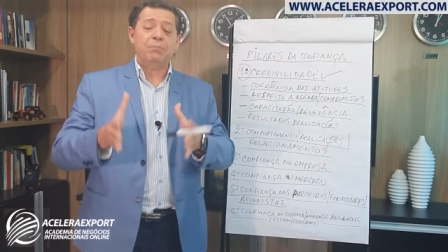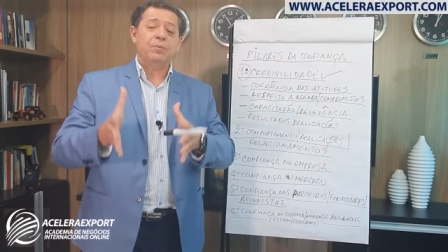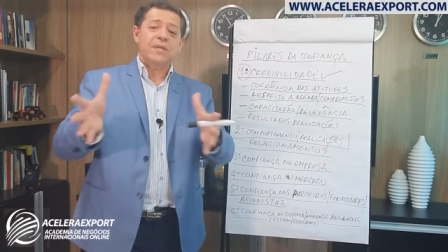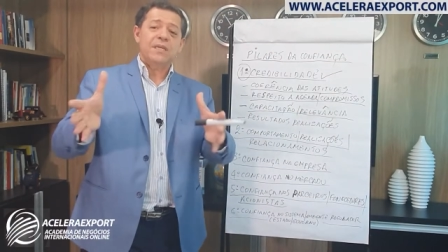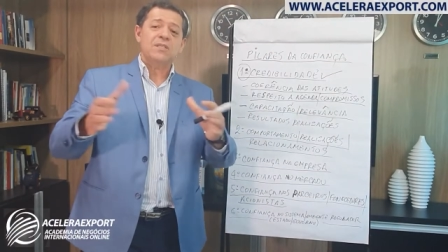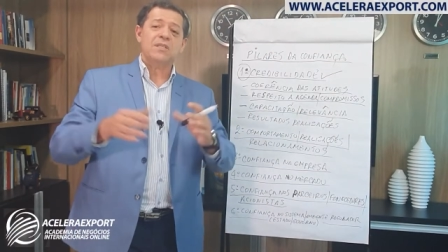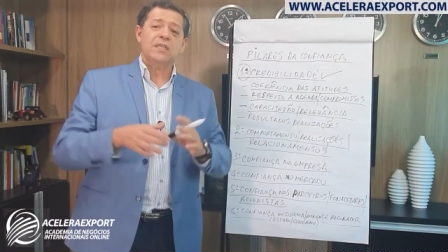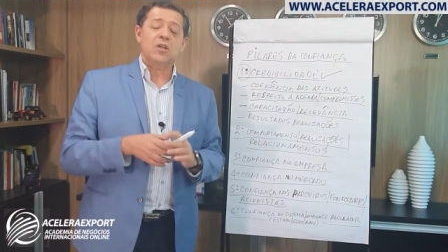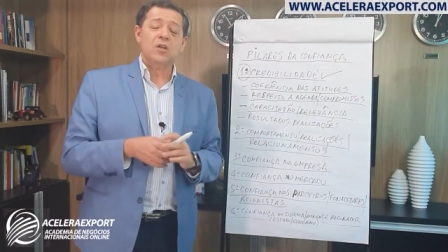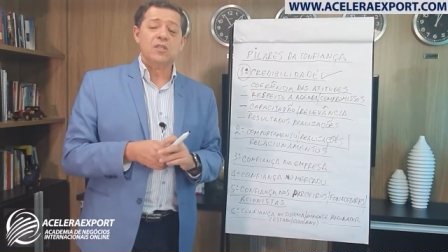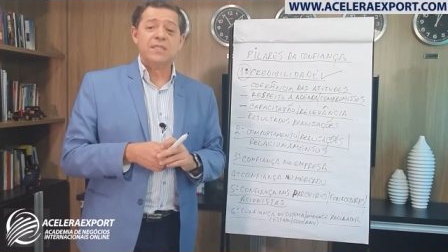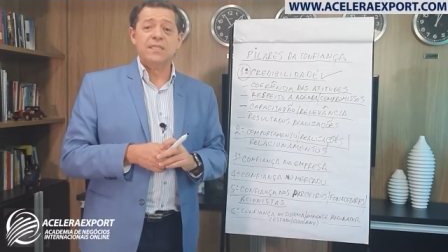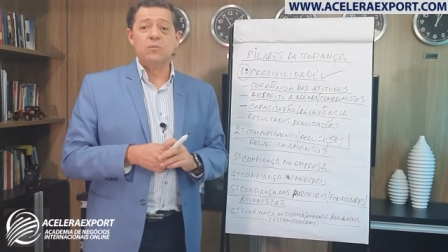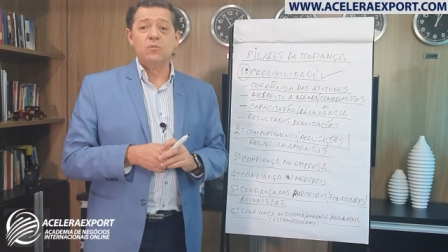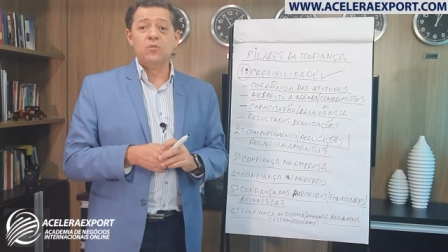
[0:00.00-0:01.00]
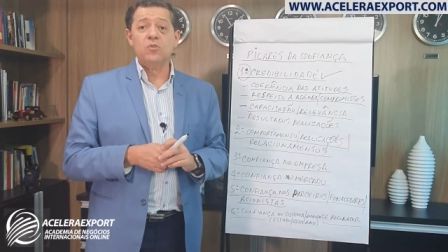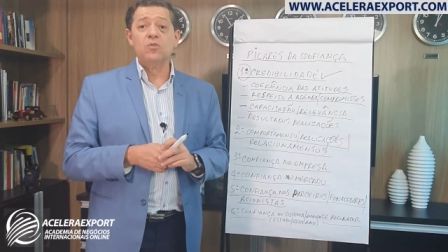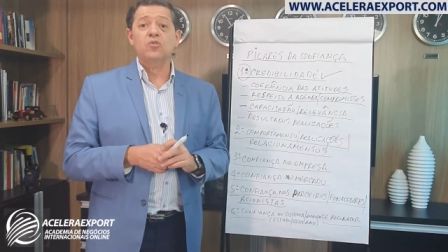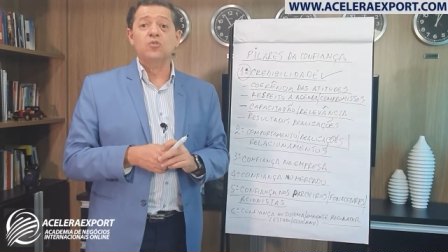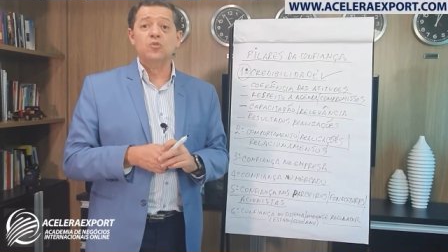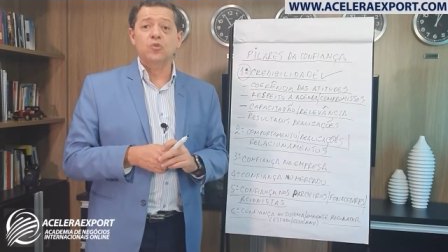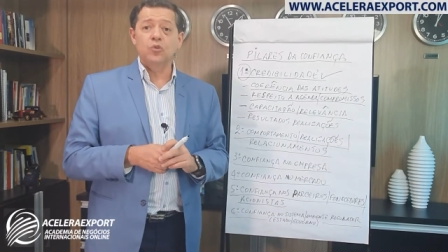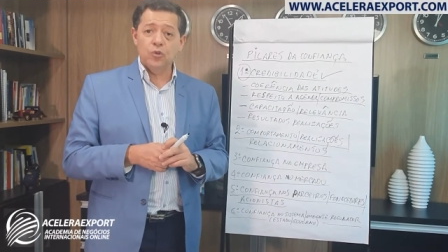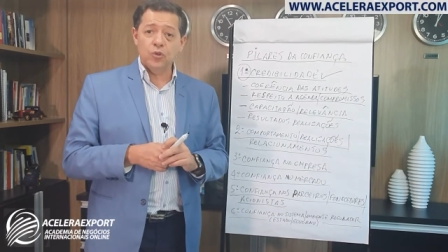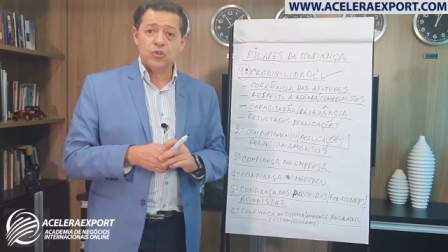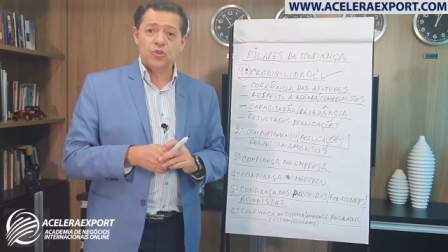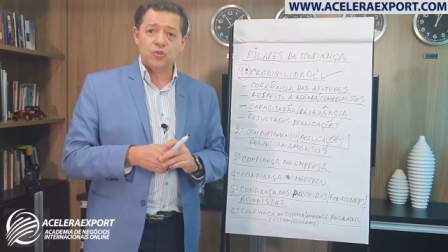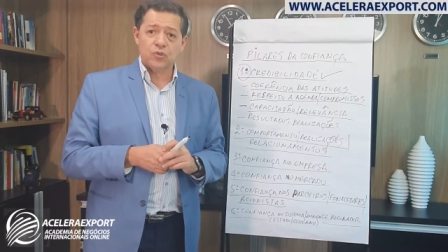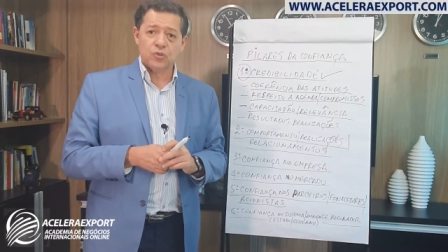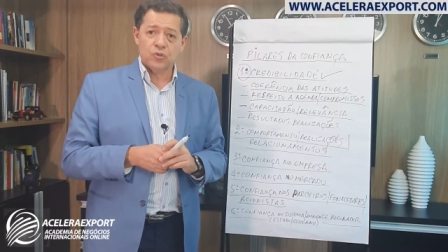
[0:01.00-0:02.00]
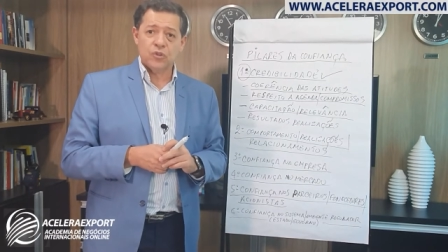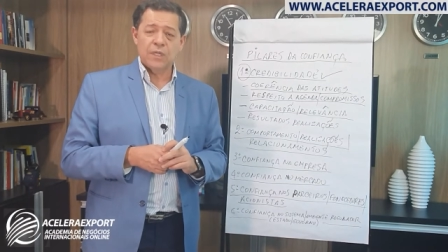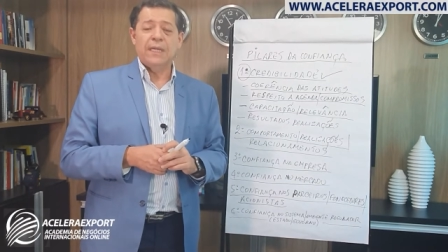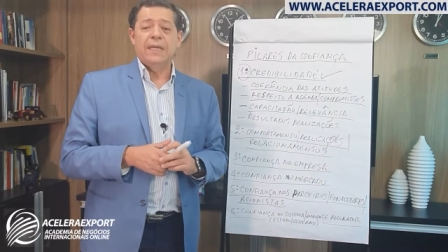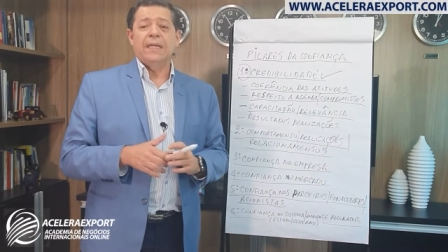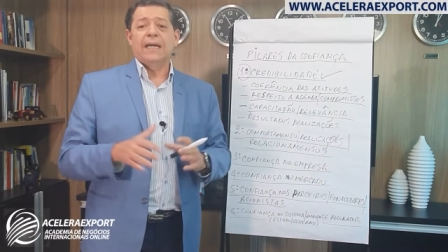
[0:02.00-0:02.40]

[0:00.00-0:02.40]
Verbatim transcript: Por isso que nós temos os cursos